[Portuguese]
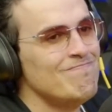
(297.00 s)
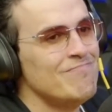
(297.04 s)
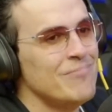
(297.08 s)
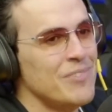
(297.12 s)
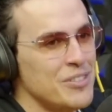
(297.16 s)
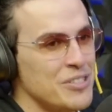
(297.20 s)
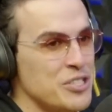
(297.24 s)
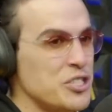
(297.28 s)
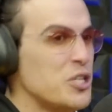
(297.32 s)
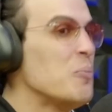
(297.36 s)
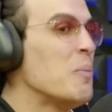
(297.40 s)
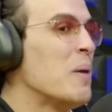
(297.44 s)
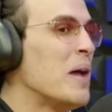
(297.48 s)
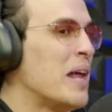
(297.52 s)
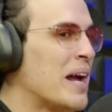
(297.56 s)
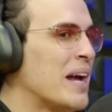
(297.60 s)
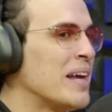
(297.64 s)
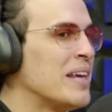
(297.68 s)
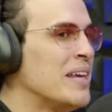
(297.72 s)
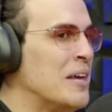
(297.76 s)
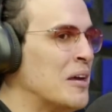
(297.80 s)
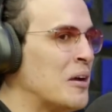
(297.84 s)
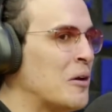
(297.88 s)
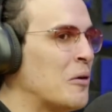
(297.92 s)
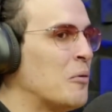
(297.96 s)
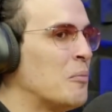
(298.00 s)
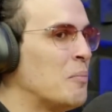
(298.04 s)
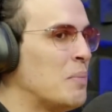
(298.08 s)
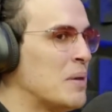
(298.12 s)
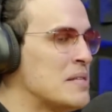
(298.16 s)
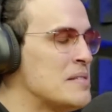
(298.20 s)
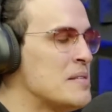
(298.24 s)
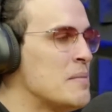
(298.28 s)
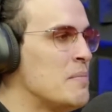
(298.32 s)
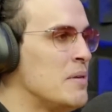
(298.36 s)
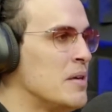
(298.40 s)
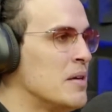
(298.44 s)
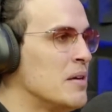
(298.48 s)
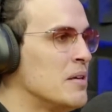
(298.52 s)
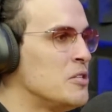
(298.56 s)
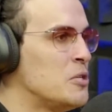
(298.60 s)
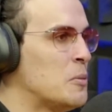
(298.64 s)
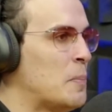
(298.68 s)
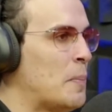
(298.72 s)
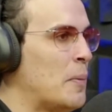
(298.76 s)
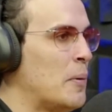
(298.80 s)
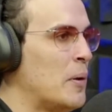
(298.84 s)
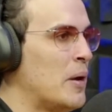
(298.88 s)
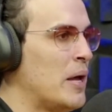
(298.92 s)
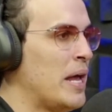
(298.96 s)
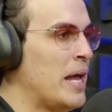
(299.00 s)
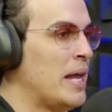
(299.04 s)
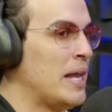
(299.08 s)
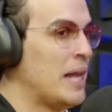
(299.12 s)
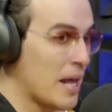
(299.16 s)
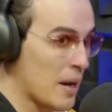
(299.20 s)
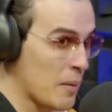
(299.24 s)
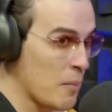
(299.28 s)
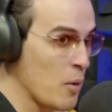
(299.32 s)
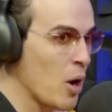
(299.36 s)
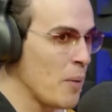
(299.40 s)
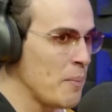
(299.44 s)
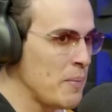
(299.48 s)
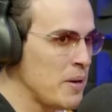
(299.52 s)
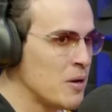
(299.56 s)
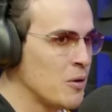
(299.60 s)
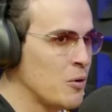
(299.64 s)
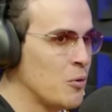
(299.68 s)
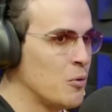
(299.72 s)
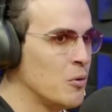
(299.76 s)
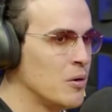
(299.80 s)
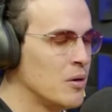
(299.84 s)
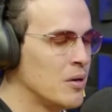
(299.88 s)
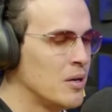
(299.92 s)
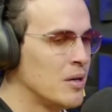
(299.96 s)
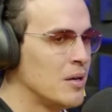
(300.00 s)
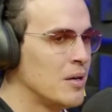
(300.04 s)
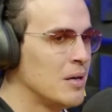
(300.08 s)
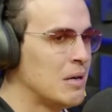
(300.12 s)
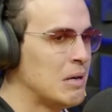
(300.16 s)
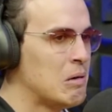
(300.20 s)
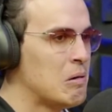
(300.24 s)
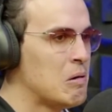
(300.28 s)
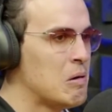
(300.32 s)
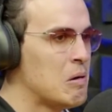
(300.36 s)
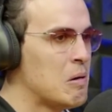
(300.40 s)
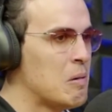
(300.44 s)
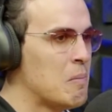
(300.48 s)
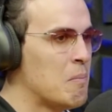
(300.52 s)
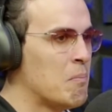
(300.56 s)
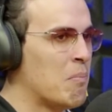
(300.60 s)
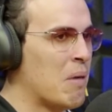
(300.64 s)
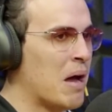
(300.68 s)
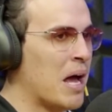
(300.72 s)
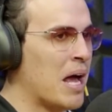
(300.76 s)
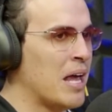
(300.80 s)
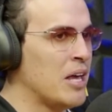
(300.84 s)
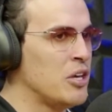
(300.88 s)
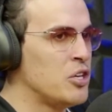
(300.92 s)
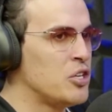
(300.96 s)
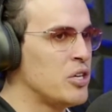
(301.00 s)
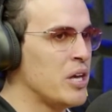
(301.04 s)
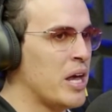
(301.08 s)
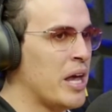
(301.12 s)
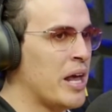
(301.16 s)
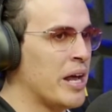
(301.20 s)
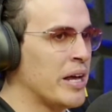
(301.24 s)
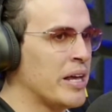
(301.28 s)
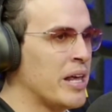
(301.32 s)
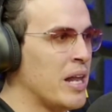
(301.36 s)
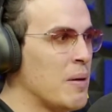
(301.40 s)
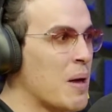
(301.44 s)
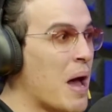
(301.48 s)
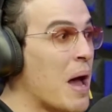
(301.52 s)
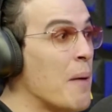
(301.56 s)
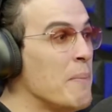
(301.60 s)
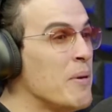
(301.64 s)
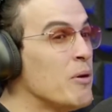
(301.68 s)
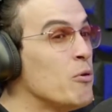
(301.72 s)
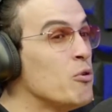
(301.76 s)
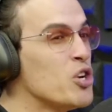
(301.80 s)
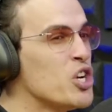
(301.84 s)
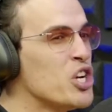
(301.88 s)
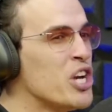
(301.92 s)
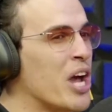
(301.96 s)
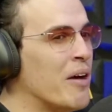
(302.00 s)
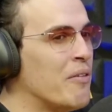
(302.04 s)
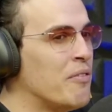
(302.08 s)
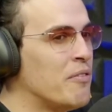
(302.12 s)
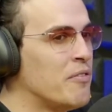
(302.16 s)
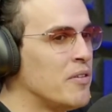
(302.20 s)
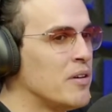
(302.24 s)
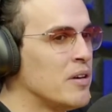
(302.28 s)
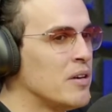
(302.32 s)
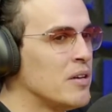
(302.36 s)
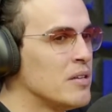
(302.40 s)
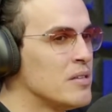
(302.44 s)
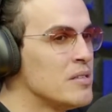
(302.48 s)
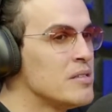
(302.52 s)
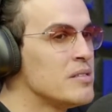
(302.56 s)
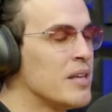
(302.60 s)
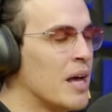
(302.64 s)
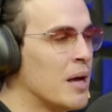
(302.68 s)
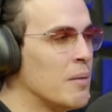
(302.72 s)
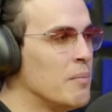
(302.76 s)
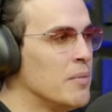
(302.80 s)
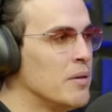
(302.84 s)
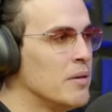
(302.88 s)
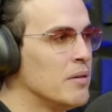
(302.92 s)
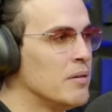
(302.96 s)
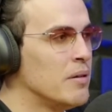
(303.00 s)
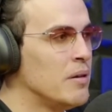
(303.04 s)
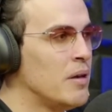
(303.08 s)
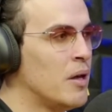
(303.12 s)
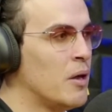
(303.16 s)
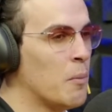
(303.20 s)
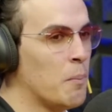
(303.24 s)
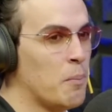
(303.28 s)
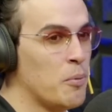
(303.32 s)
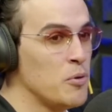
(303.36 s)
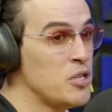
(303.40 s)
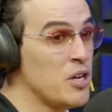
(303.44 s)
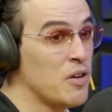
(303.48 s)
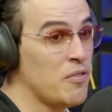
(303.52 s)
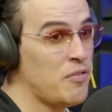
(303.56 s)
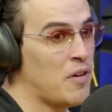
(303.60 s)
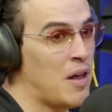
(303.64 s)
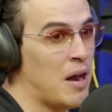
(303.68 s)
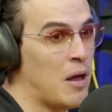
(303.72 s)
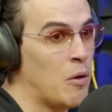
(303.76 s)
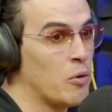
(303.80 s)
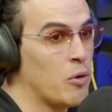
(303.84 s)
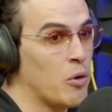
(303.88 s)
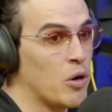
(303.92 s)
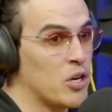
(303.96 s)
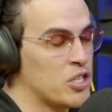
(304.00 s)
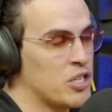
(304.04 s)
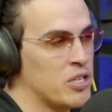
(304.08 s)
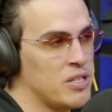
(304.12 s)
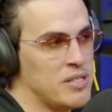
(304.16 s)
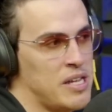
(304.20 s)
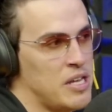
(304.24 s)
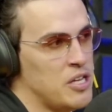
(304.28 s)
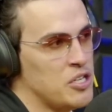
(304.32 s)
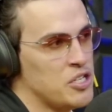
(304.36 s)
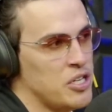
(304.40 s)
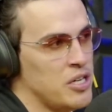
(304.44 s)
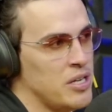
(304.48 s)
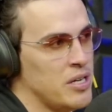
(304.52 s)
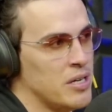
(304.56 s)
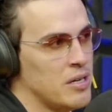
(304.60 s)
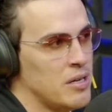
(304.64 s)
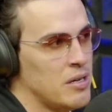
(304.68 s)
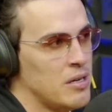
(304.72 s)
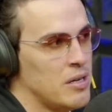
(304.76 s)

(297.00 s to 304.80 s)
Tinha uma hierarquia que eu não percebia. Tipo, ele era meu amigo, mas era aquele amigo-chefe sabe? Eu não podia falar o que eu sentia,